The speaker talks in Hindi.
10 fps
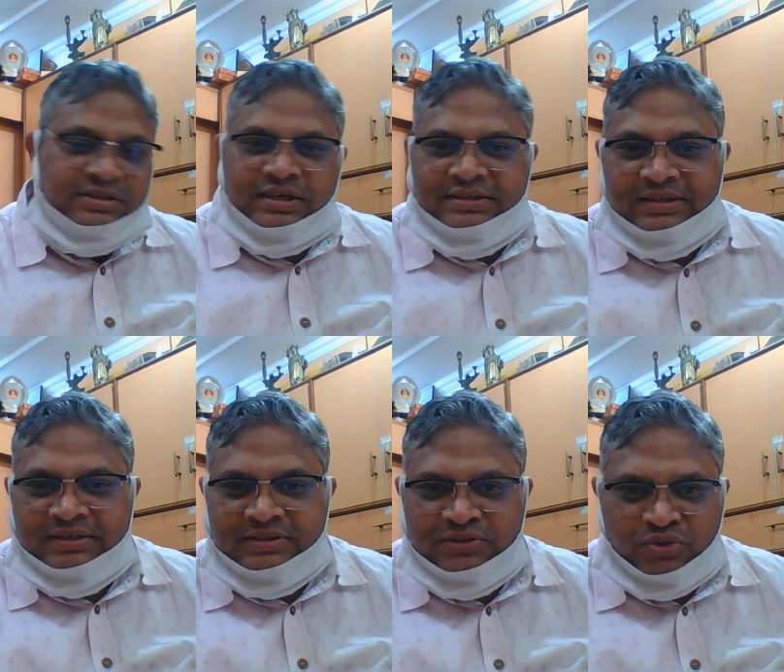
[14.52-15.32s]

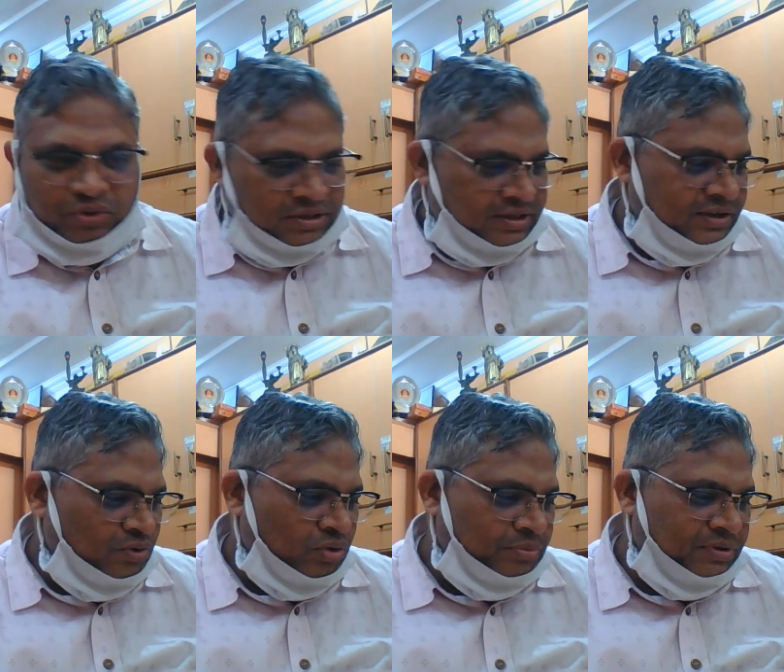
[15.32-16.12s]
सक्सेस इज नॉट द की
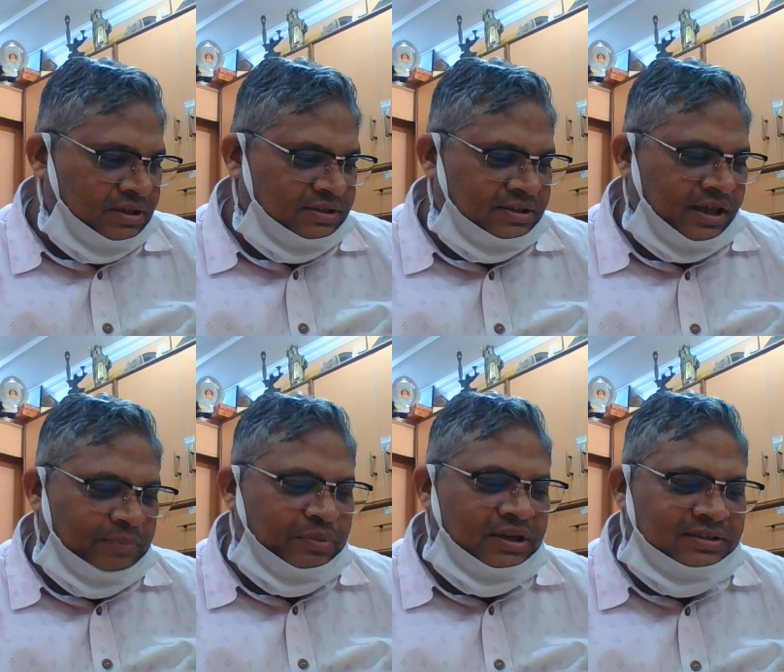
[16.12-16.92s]
टू हैप्पीनेस
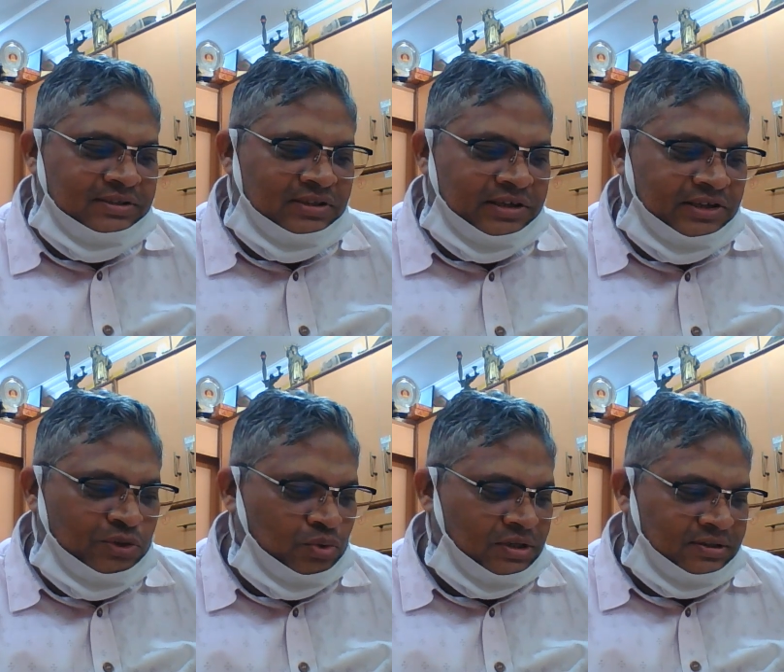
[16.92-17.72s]
हैप्पीनेस इज द की
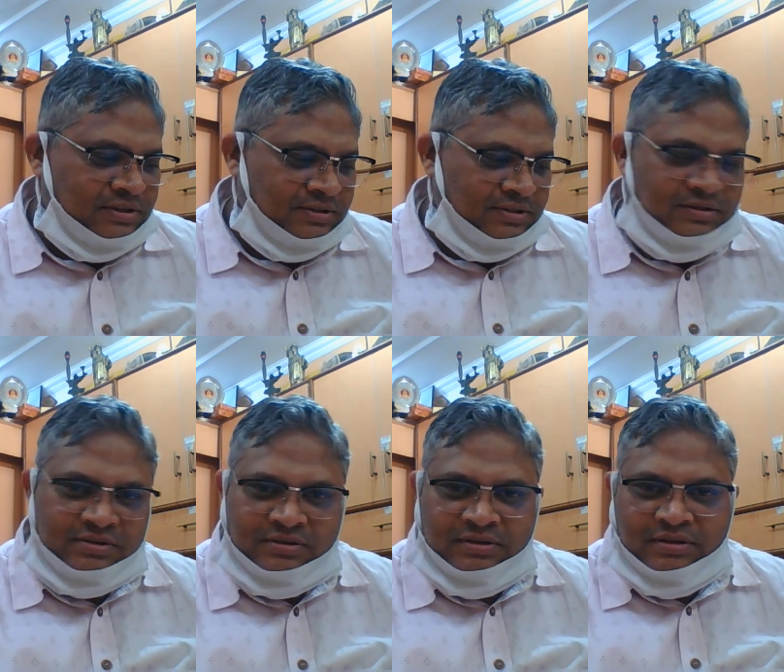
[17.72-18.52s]
टू सक्सेस
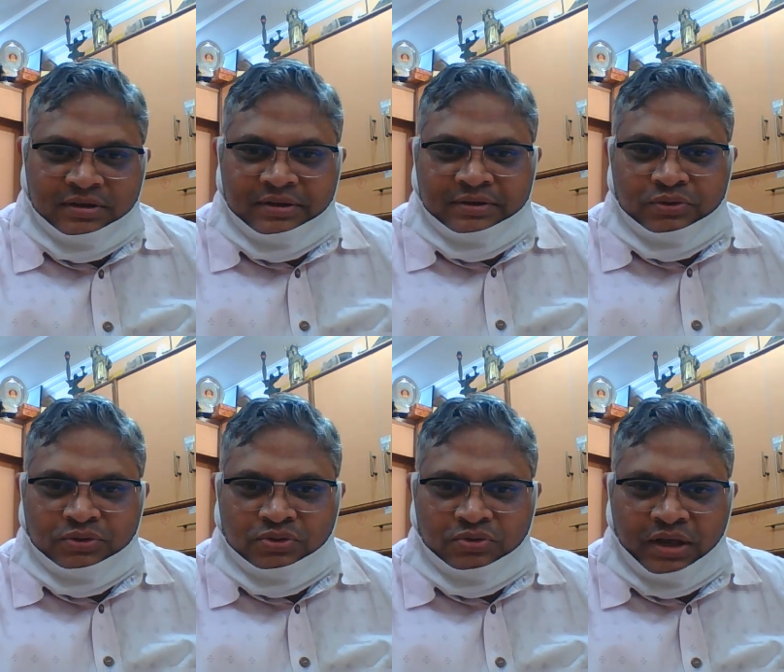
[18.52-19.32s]

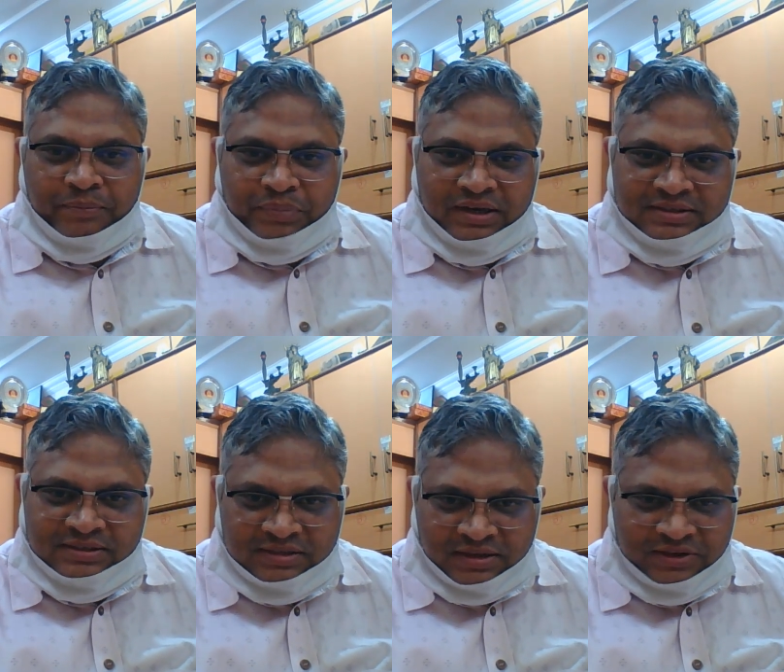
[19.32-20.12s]
दोस्तों हैप्पीनेस
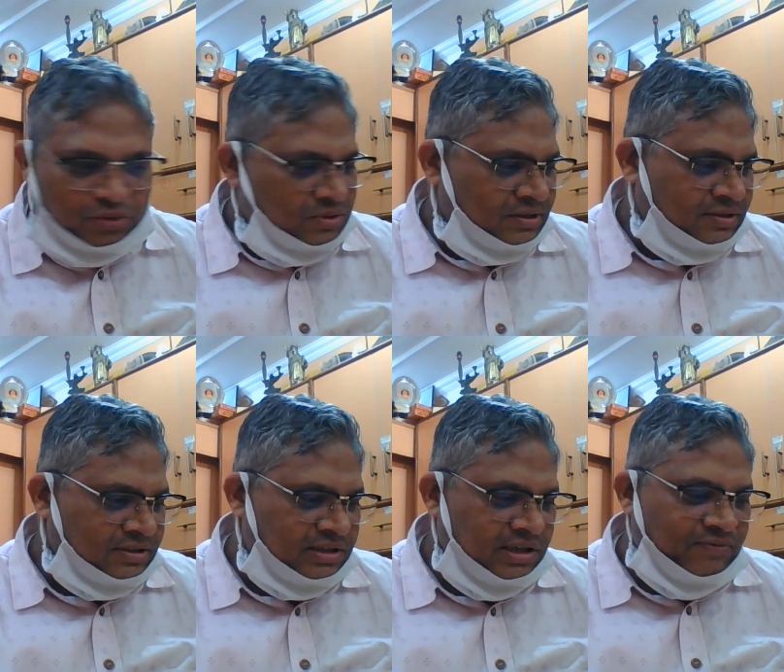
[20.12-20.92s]
इज द की टू
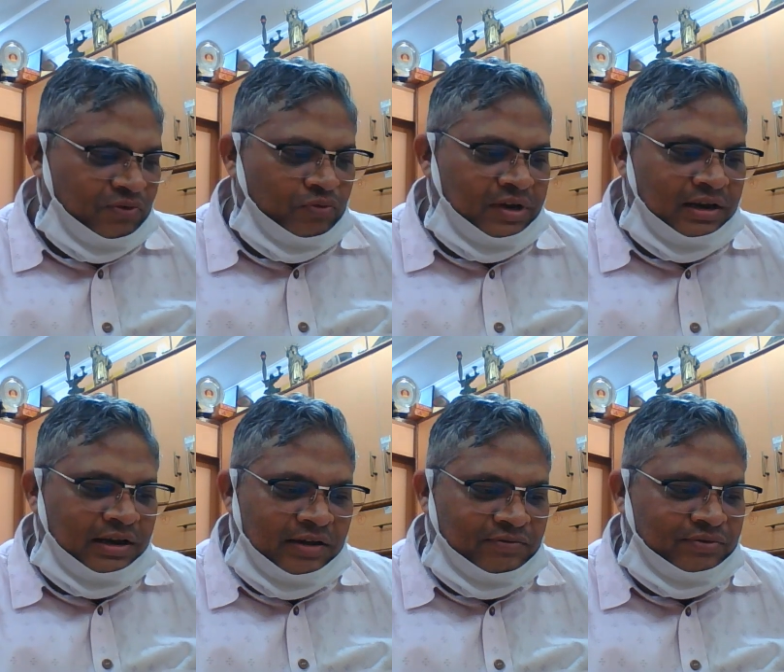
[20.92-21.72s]
सक्सेस इफ यू विल
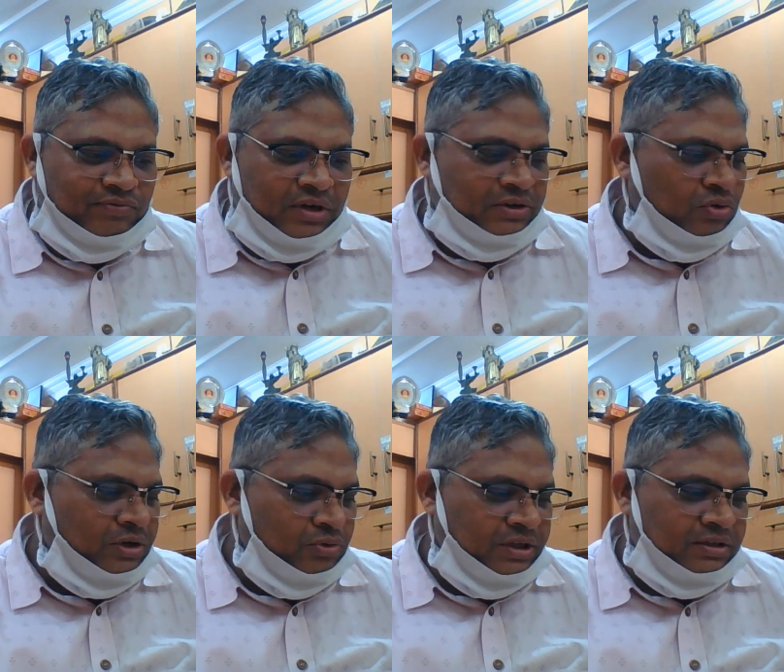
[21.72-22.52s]
लव वट यू आर
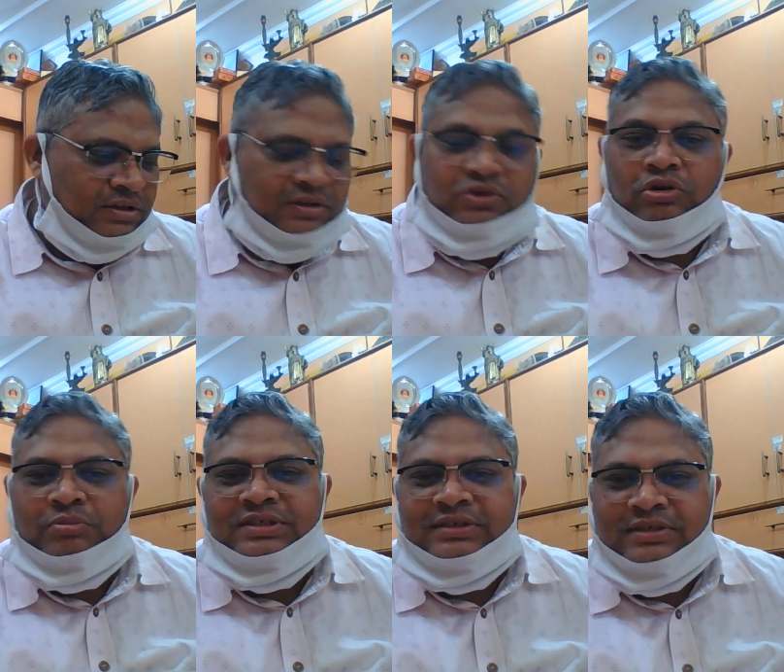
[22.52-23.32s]
डूइंग यू विल
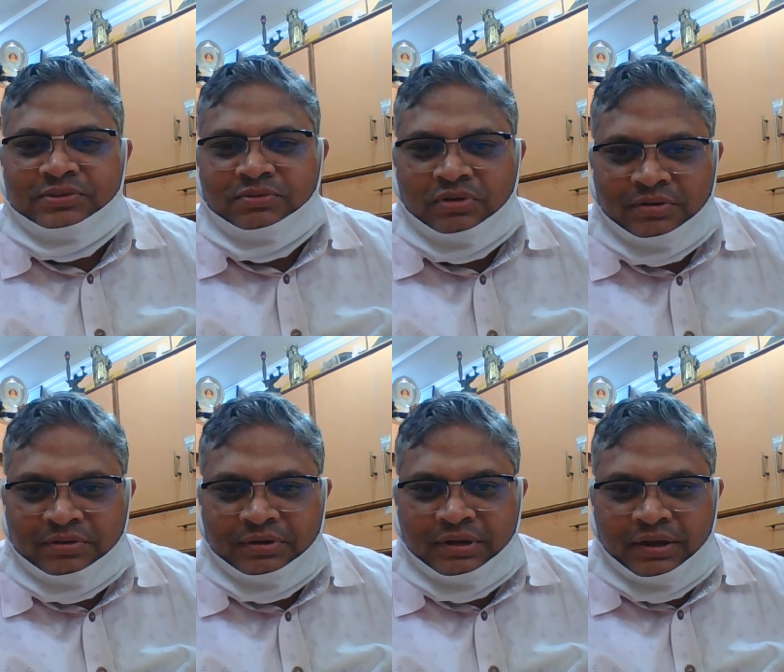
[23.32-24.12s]
बी सक्सेसफुल
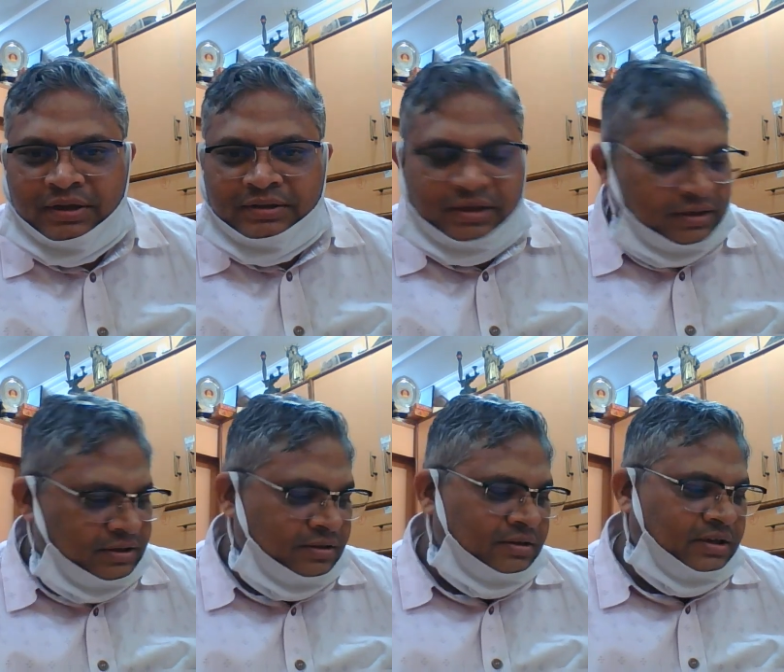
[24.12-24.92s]
यानी
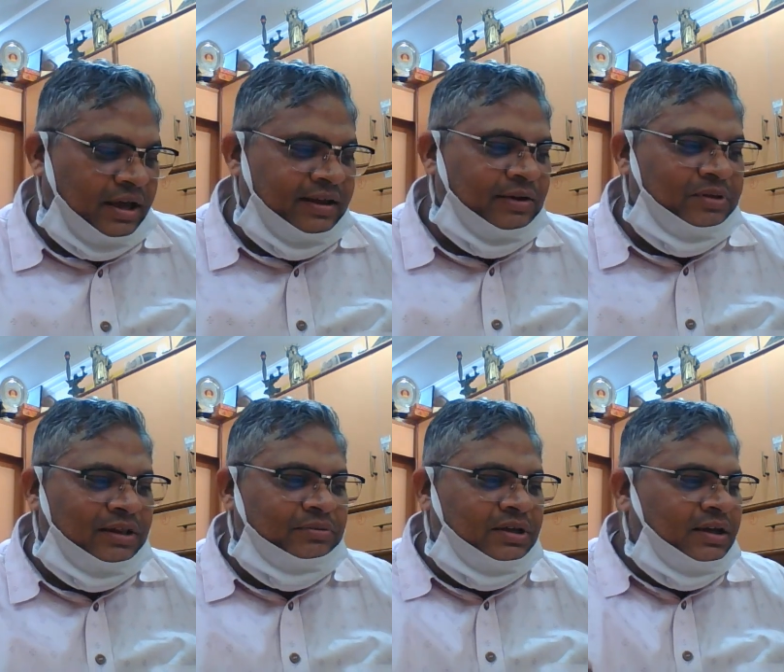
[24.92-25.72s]
कहने का
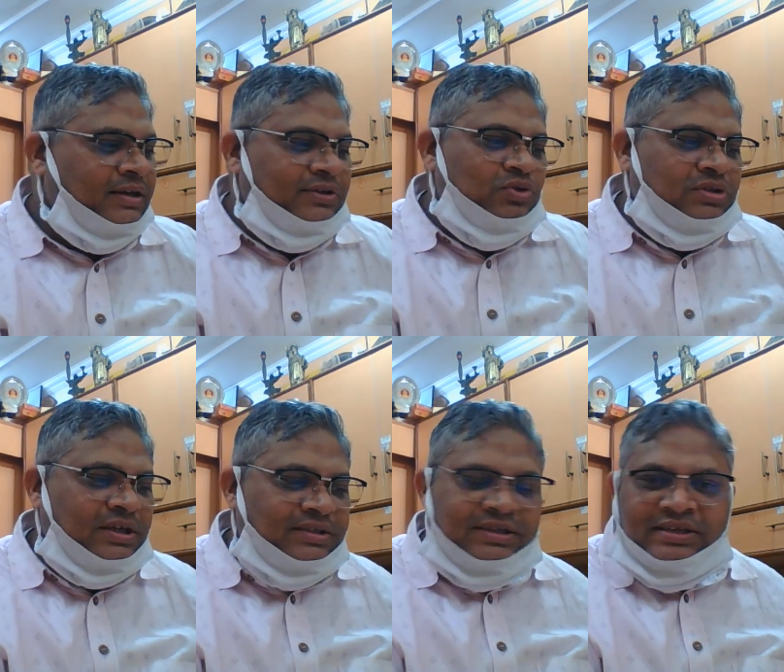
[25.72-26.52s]
मतलब क्या है कि जो
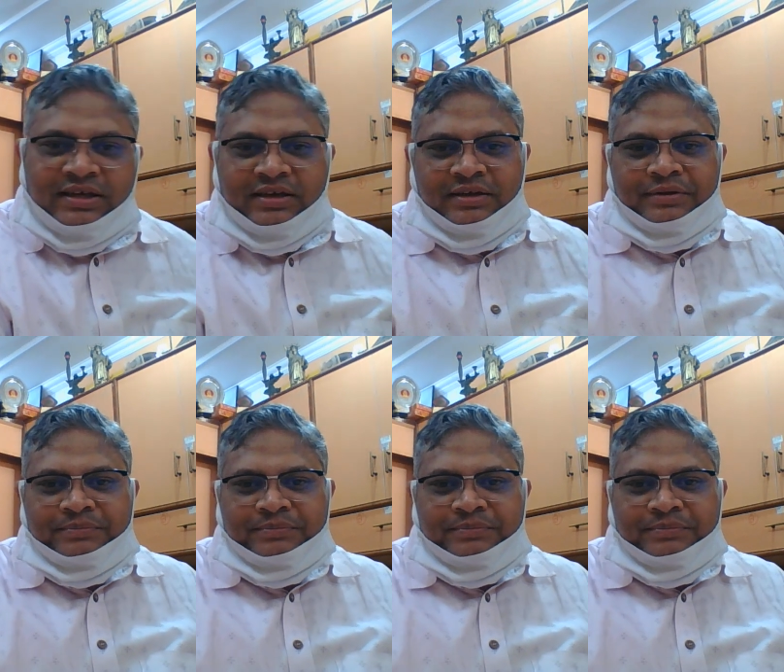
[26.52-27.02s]
सक्सेस है